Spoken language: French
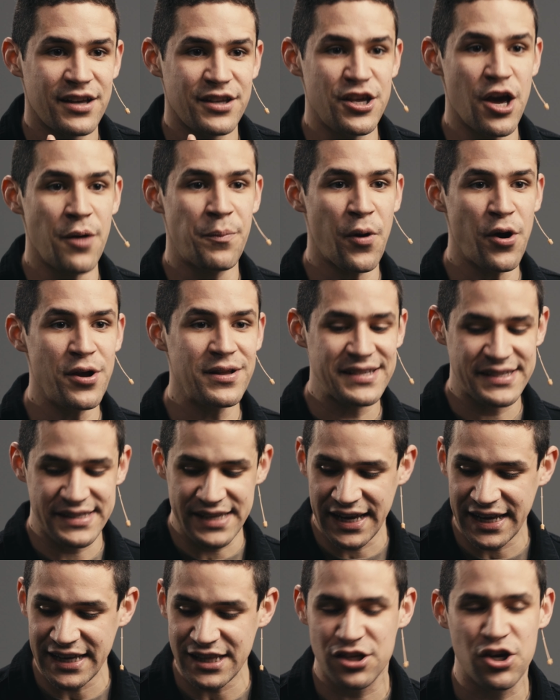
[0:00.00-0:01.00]
Il n'y a pas une
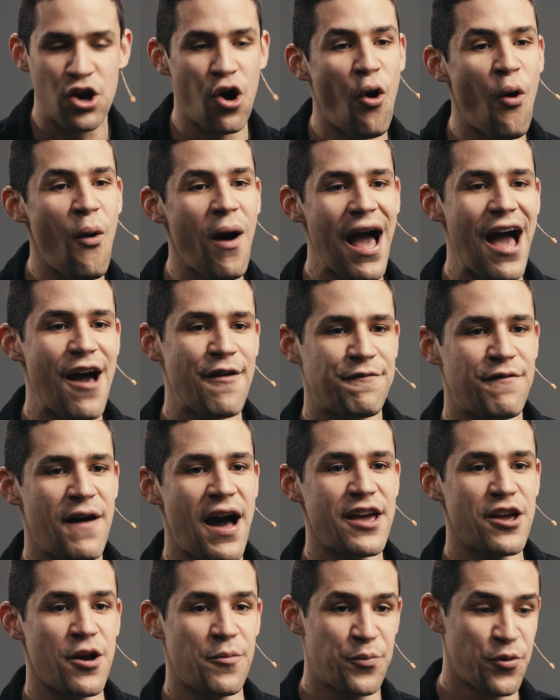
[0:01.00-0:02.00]
série de cours à
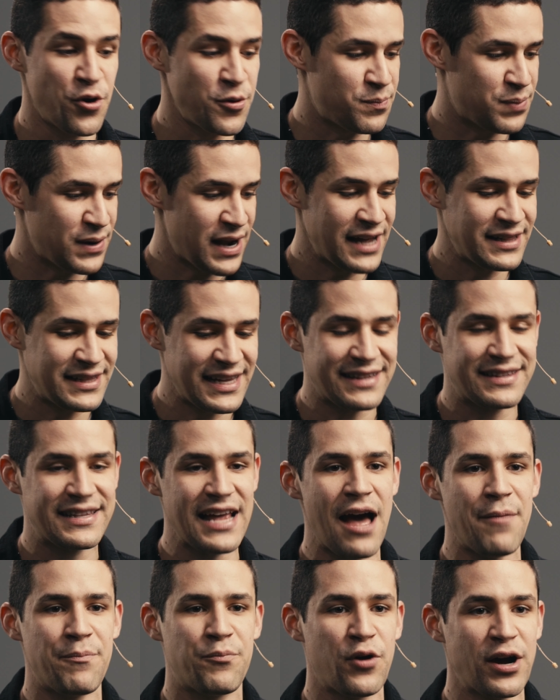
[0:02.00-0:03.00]
faire, il n'y a pas plein
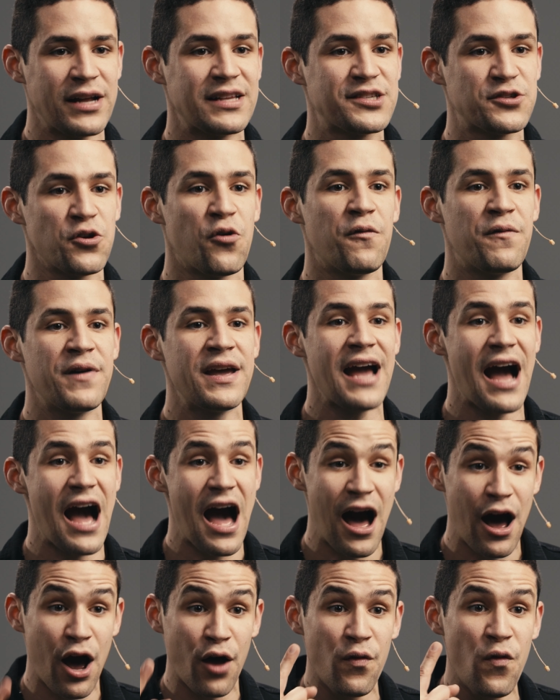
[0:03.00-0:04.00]
d'étapes pour être sauvé.
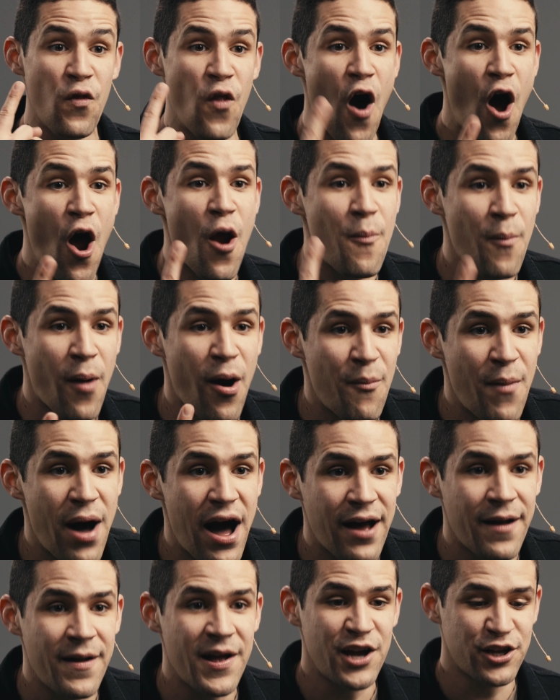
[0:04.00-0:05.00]
En un
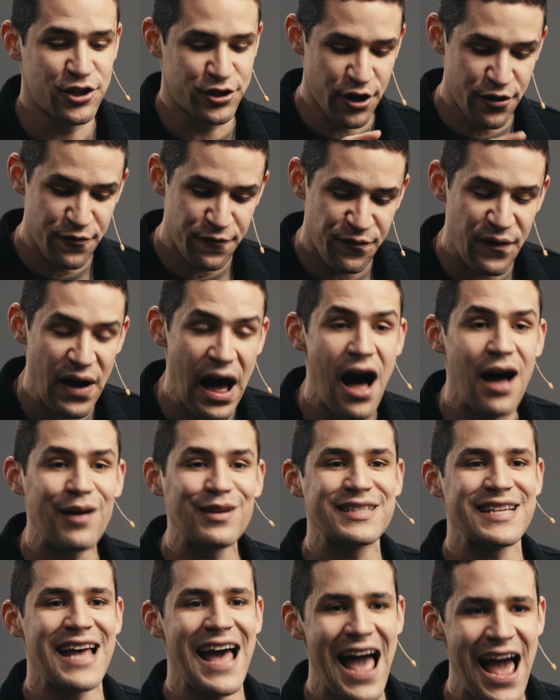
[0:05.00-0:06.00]
moment, d'une
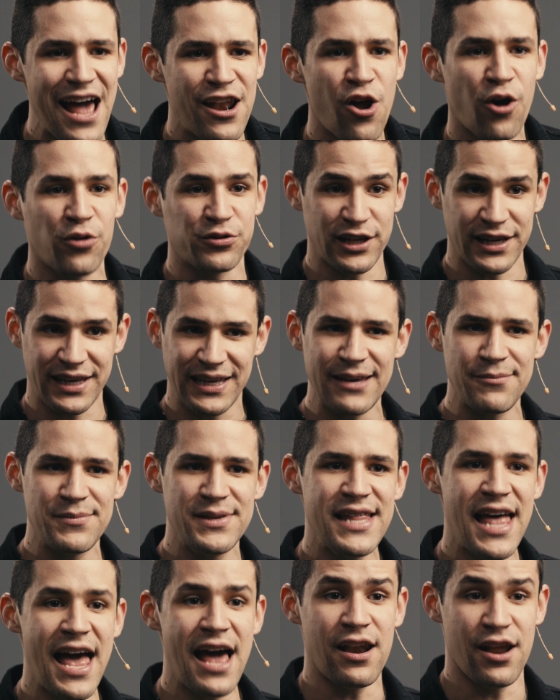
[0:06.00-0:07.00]
phrase à l'autre, le
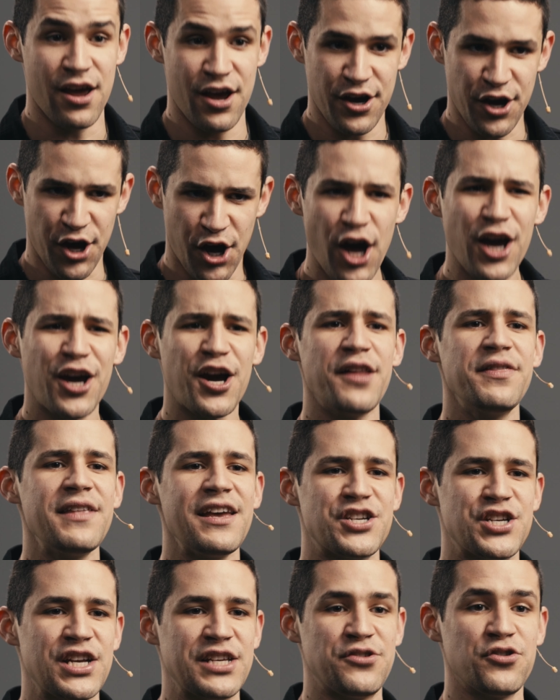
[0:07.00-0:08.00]
criminel
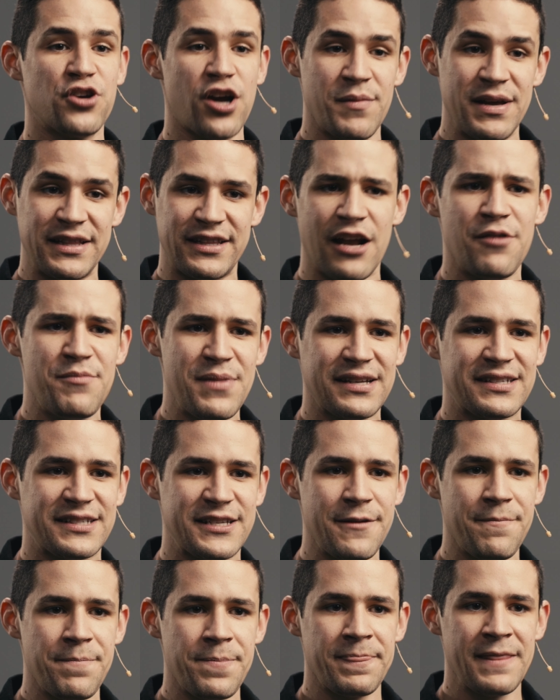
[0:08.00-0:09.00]
reconnaît Jésus comme étant le
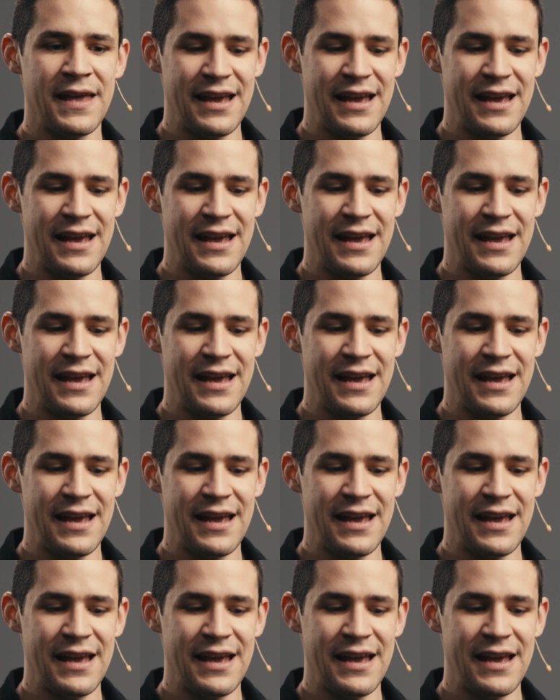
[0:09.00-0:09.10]
Messie.